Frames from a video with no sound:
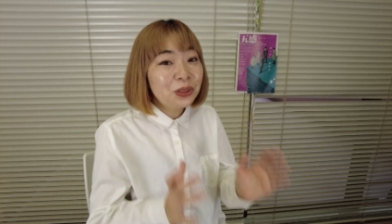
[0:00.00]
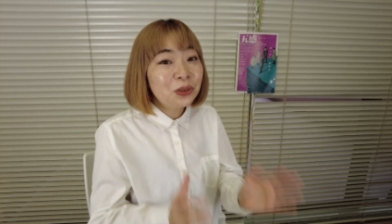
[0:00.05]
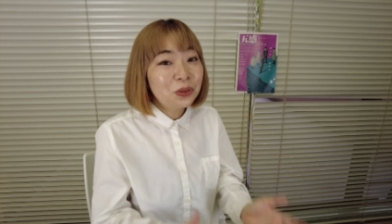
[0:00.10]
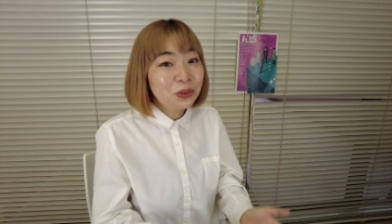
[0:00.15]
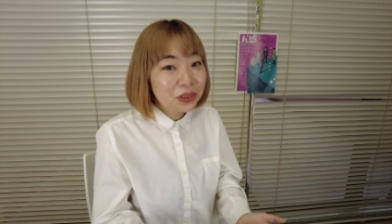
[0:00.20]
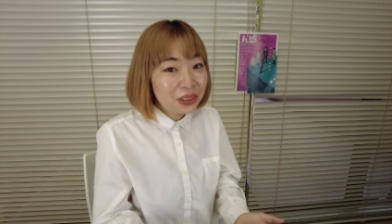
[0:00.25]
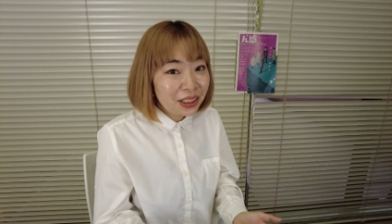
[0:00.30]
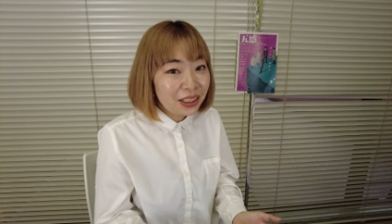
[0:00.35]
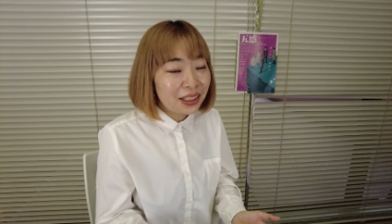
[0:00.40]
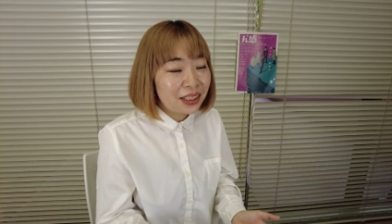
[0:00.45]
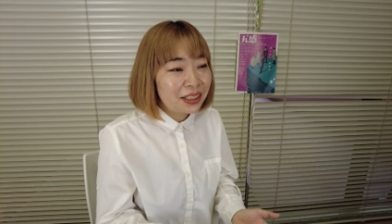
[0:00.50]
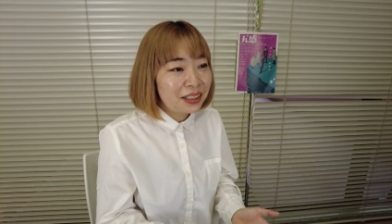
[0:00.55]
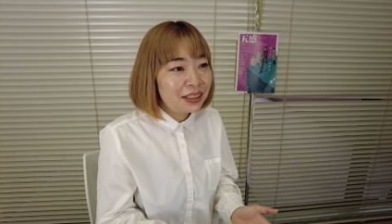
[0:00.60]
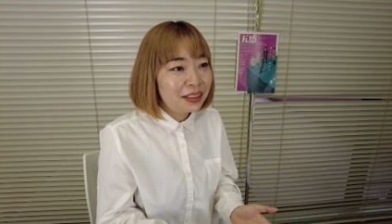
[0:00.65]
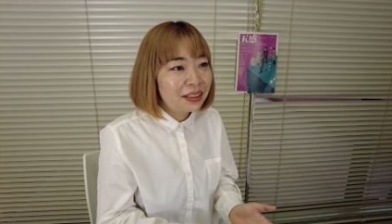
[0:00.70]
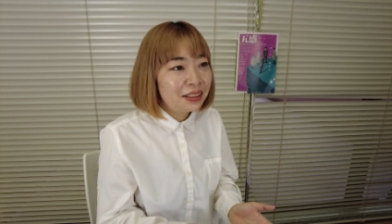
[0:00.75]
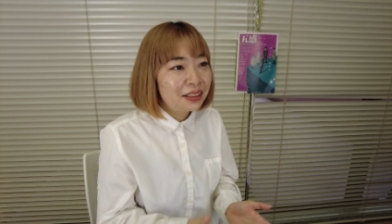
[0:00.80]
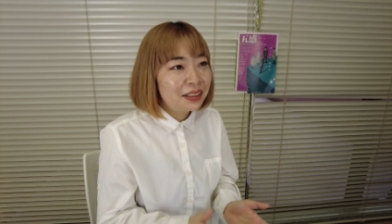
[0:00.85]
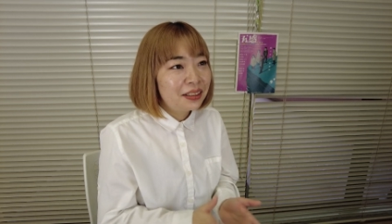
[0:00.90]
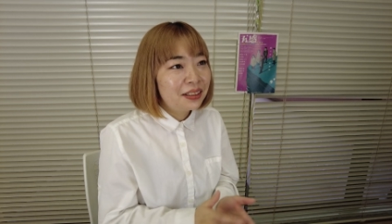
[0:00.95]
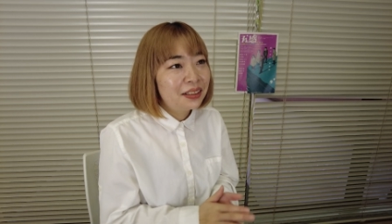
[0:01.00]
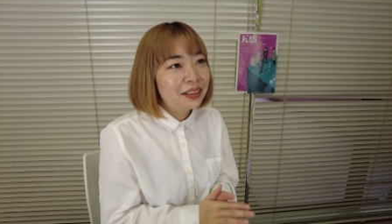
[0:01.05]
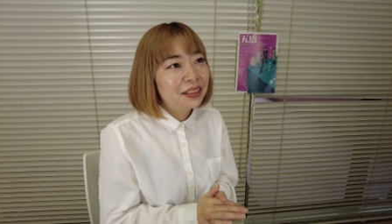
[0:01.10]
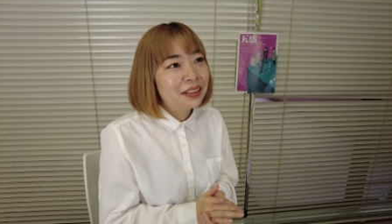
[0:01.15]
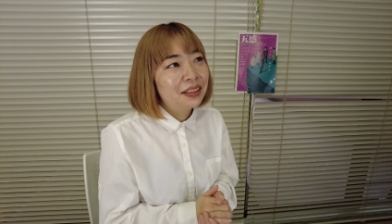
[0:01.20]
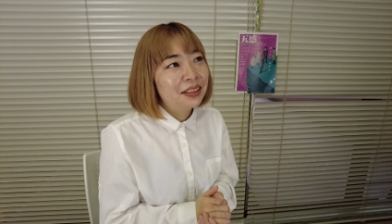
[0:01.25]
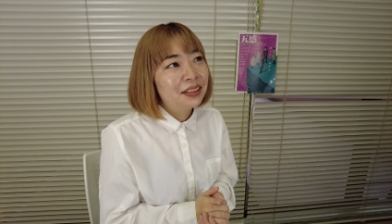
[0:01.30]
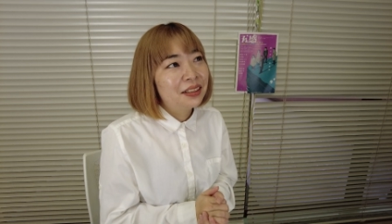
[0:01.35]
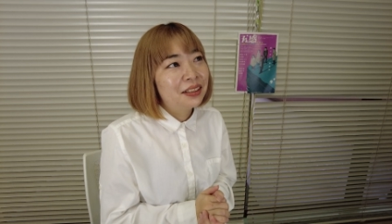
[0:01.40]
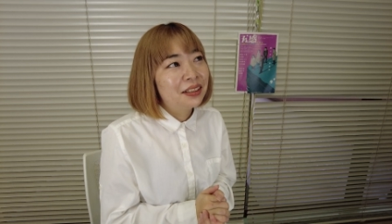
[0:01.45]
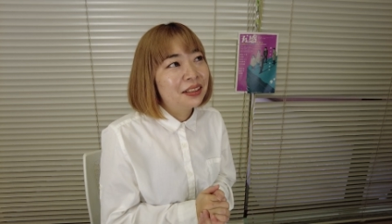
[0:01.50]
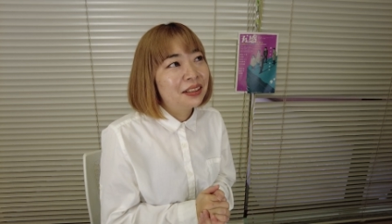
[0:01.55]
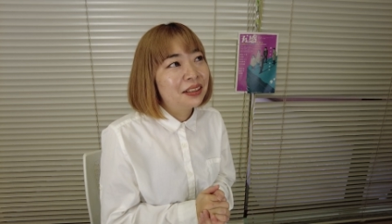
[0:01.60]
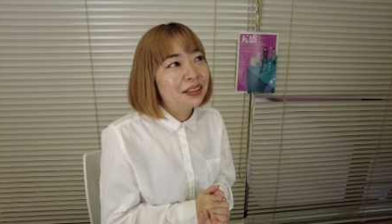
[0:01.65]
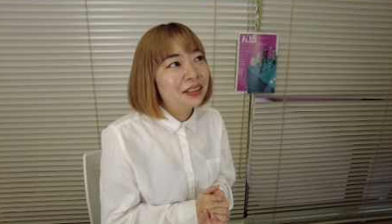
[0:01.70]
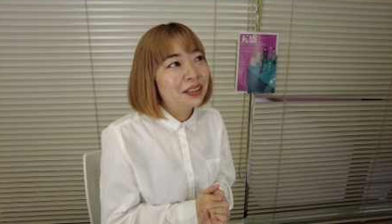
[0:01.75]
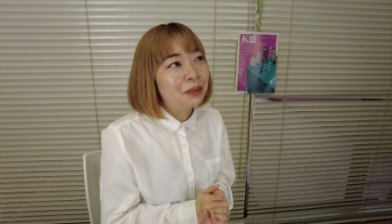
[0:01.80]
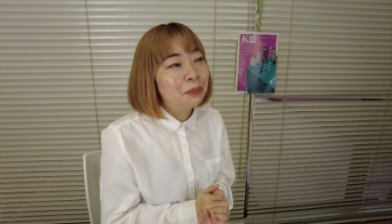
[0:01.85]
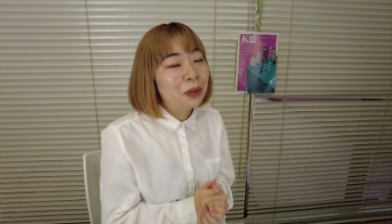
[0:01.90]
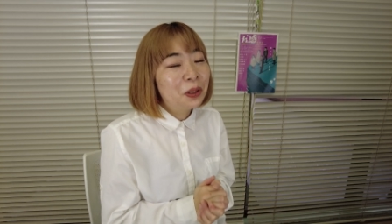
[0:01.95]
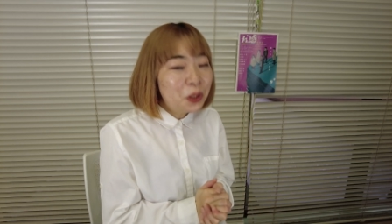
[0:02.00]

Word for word: 場で、えー、